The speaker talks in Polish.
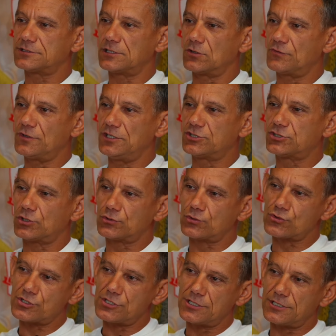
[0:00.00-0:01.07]
stanowili trzon
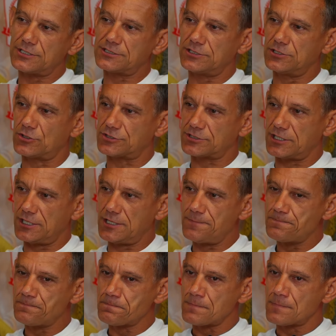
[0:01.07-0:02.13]
drużyny
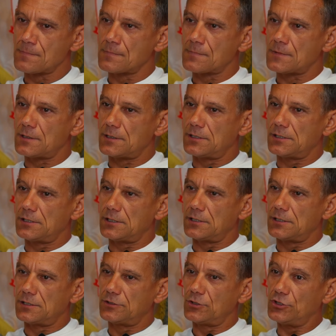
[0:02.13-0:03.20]
seniorskiej.
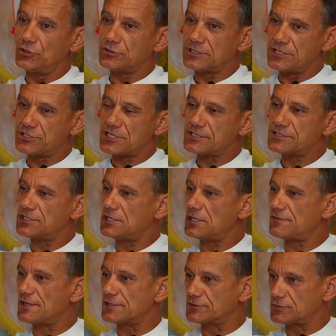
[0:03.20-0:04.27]
E, no i dostali szansę
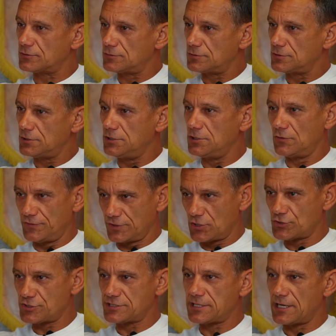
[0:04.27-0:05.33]
awansu i ją
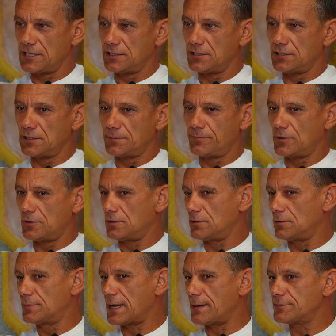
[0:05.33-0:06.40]
wykorzystali.
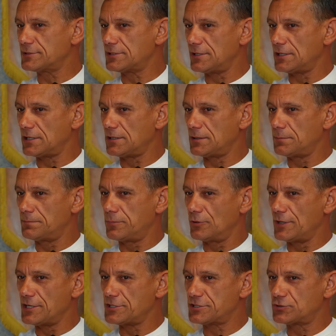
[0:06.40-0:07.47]
Po bramce
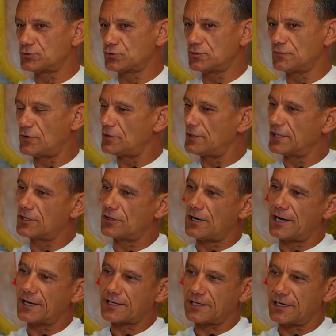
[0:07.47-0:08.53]
bodajże z rzutu
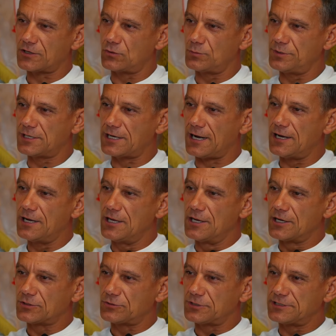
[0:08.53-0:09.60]
wolnego Arka Kubika,
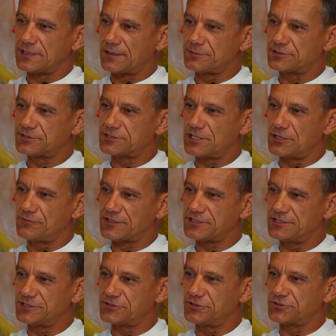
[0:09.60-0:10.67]
który tam strzelił
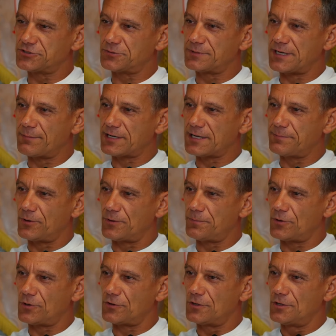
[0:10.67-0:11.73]
właśnie decydującą bramkę po,
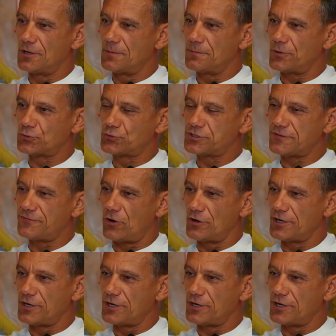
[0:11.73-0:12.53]
po, po rzucie